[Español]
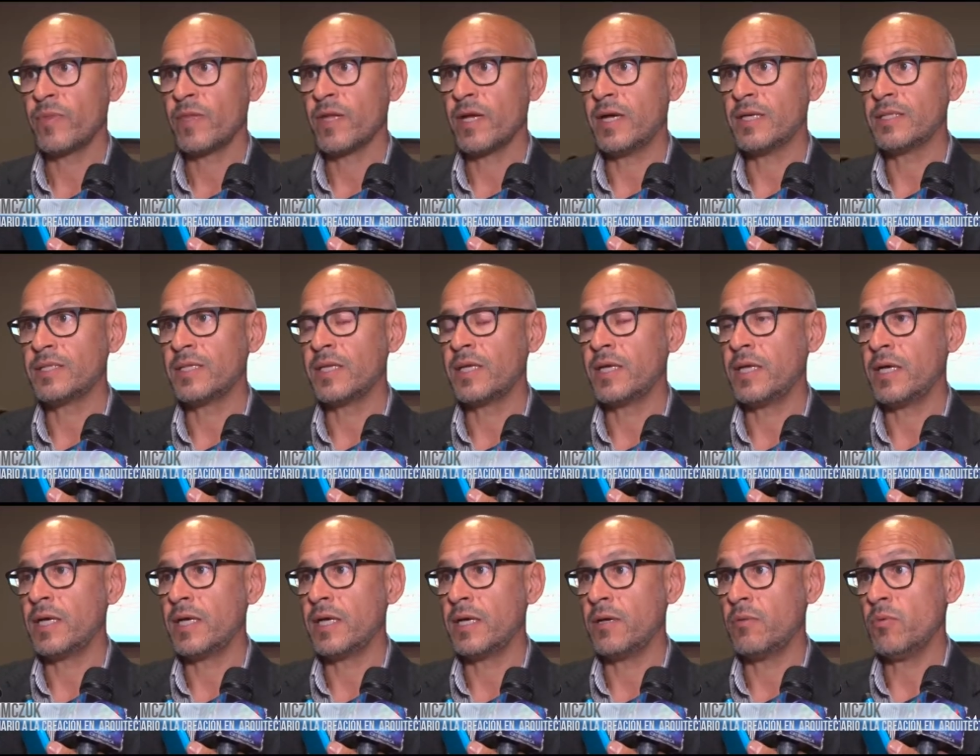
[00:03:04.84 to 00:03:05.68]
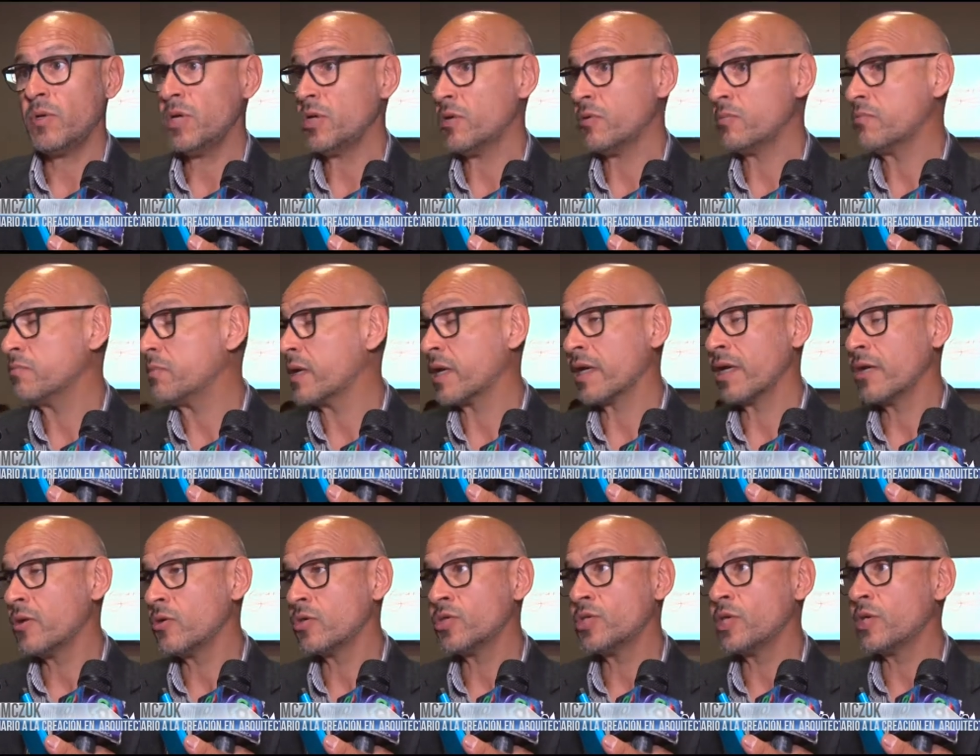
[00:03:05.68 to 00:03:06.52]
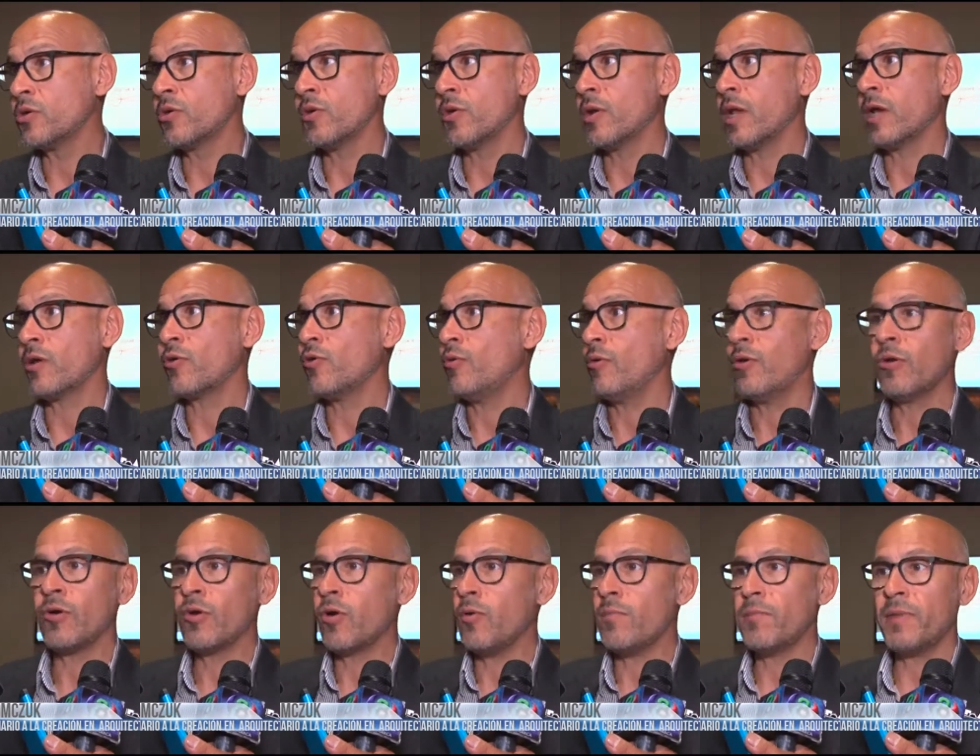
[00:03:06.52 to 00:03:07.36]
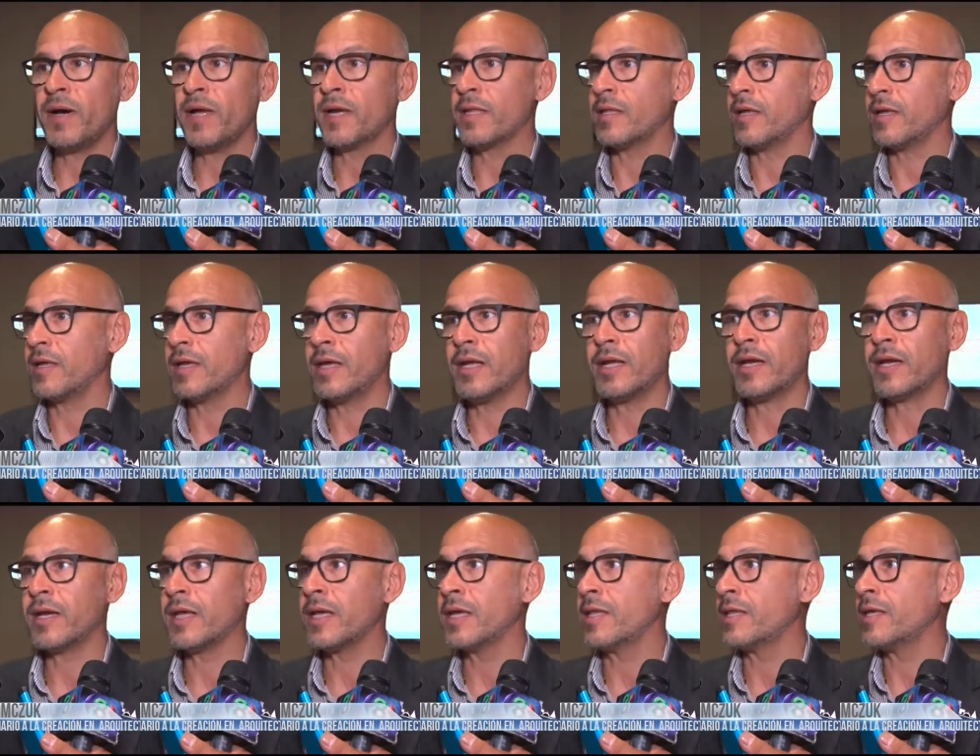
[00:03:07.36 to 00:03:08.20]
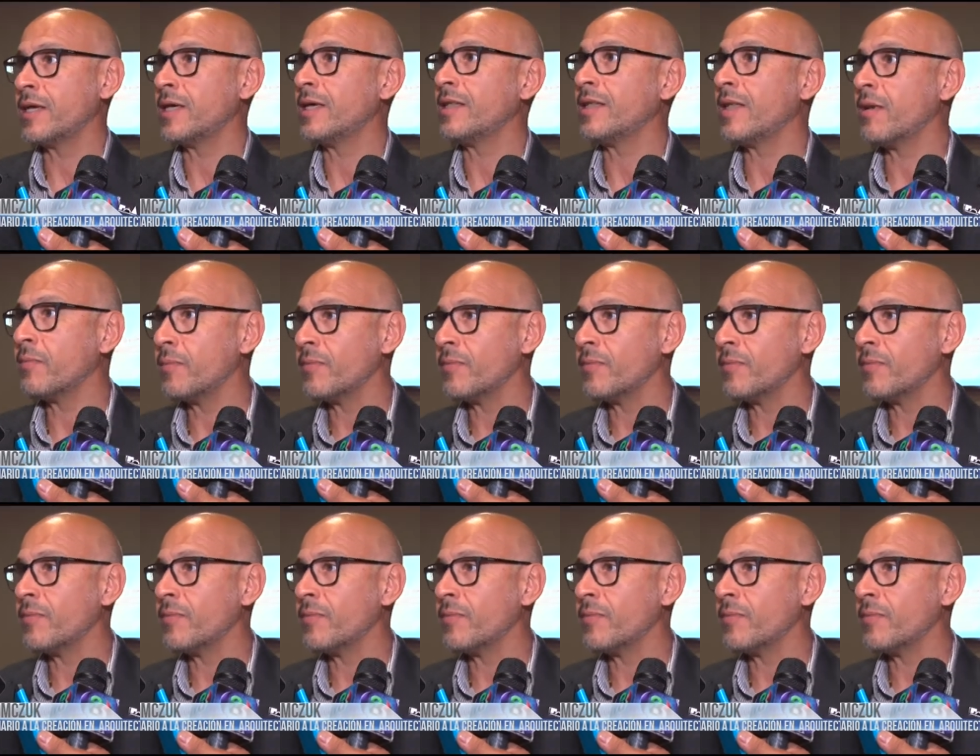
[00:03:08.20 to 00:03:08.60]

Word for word: Así que bueno, para que los chicos lo compartan en las redes.